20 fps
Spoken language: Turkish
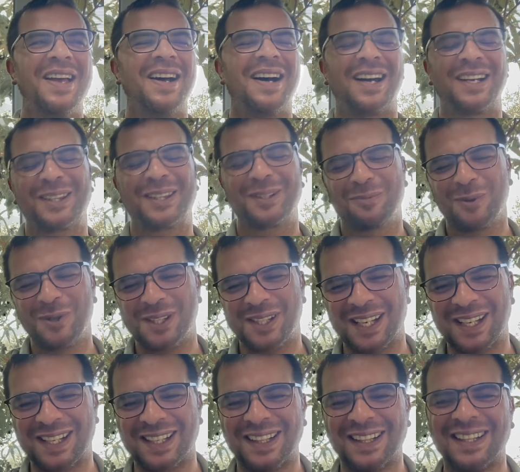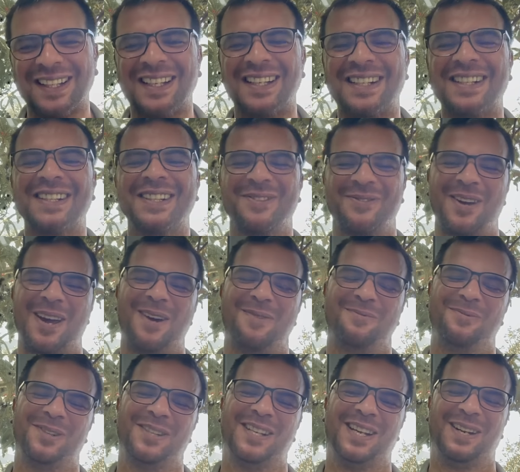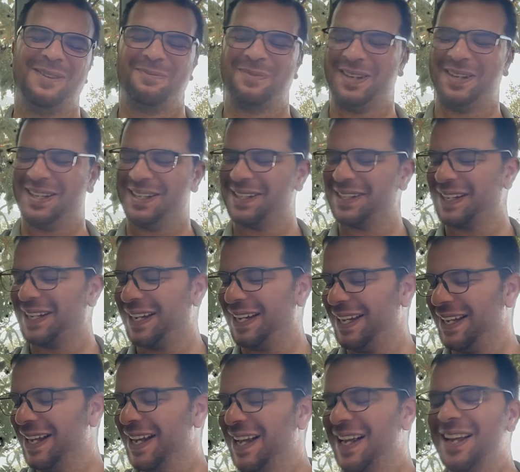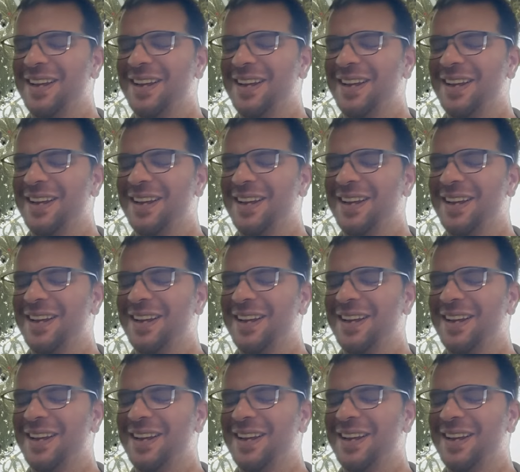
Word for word: Artık bu işe yıllarını vermişler piyasaya.